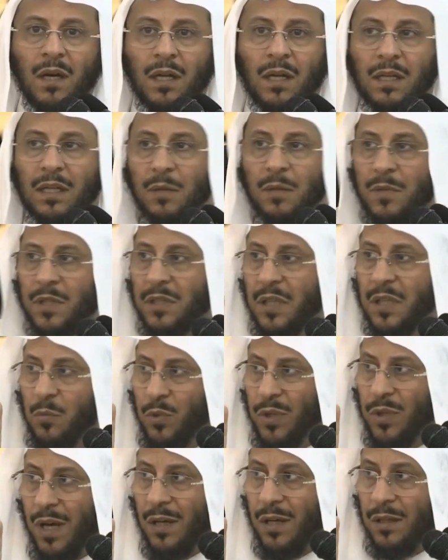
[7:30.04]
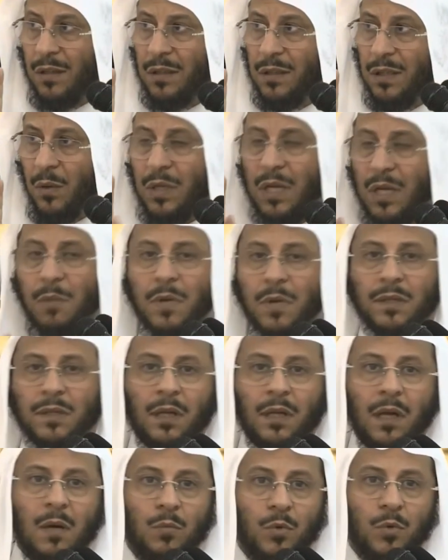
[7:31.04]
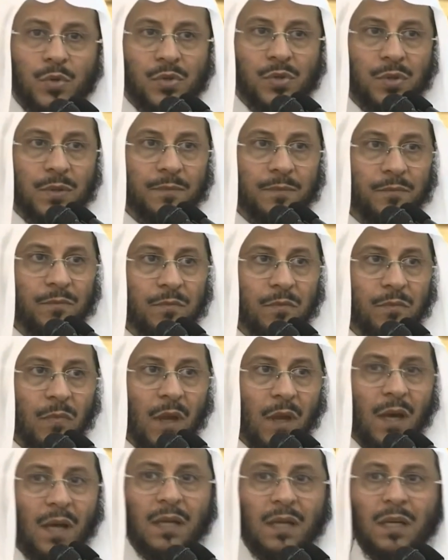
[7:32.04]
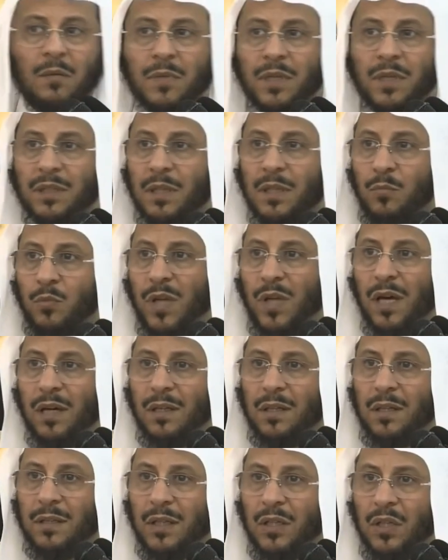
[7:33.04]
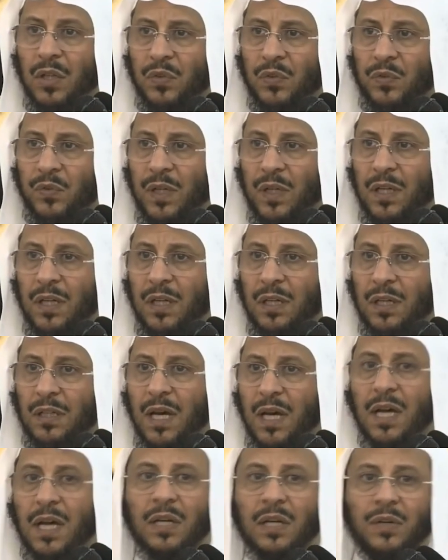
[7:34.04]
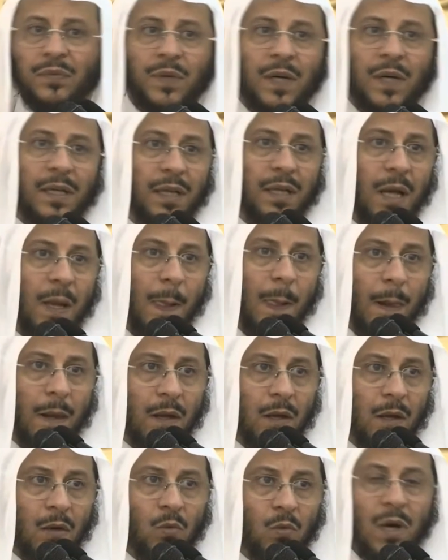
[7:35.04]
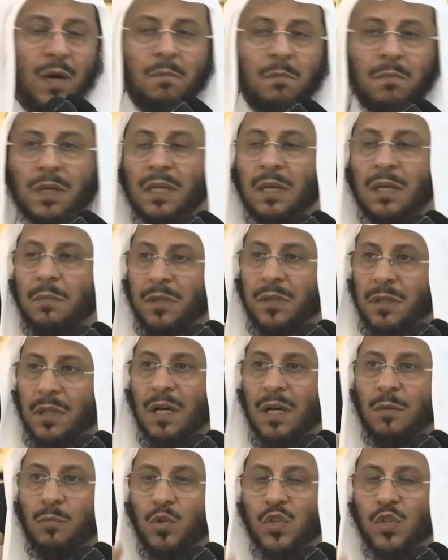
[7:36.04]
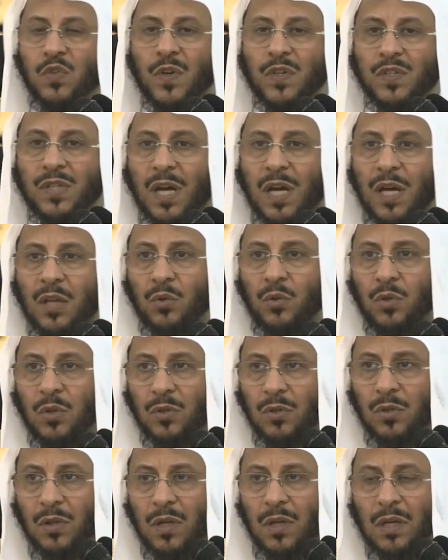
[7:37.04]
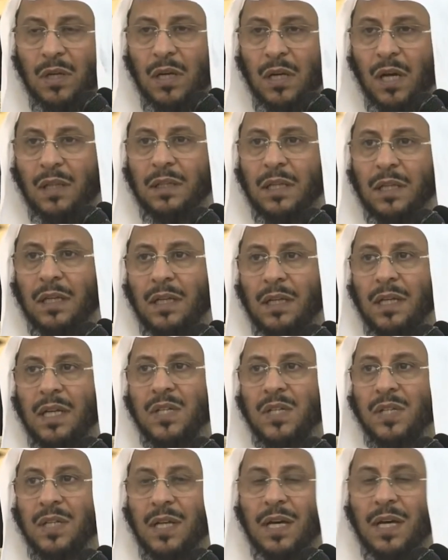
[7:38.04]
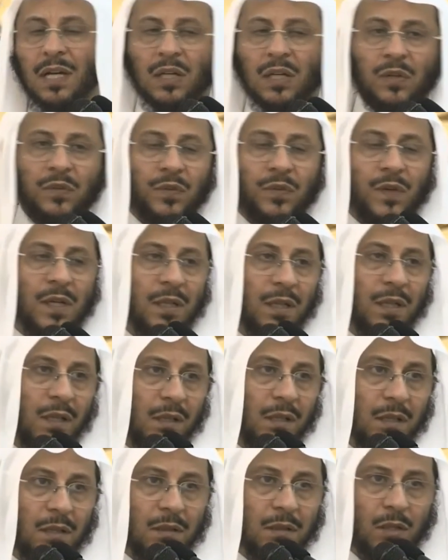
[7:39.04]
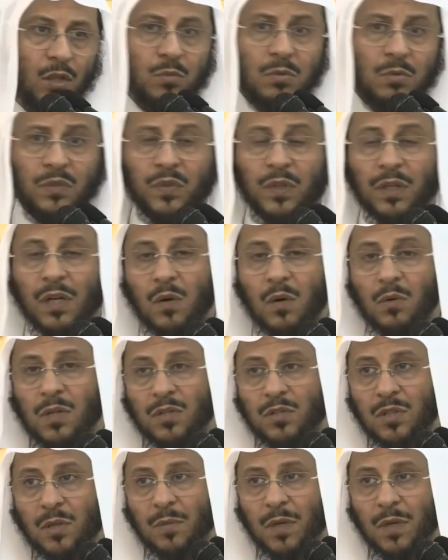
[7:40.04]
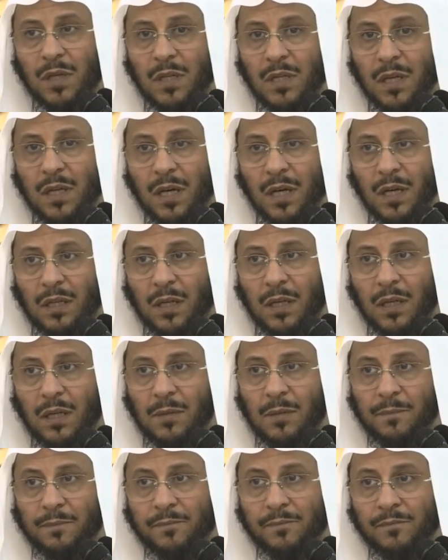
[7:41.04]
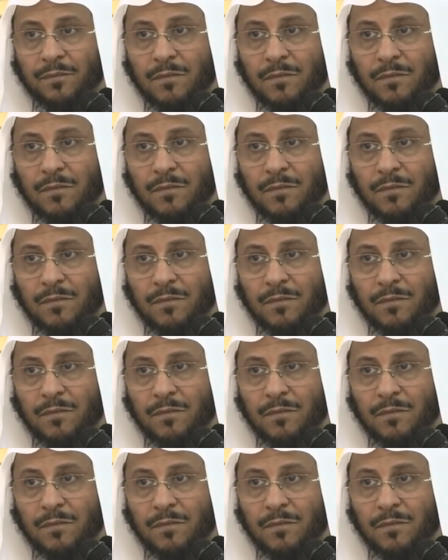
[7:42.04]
اليمين المنعقدة واليمين الغموس اليمين المنعقدة كفا لها كفارة وأما اليمين الغموس فسأذكر أن ليس لها كفارة إلا التوبة في قول جماهير أهل العلم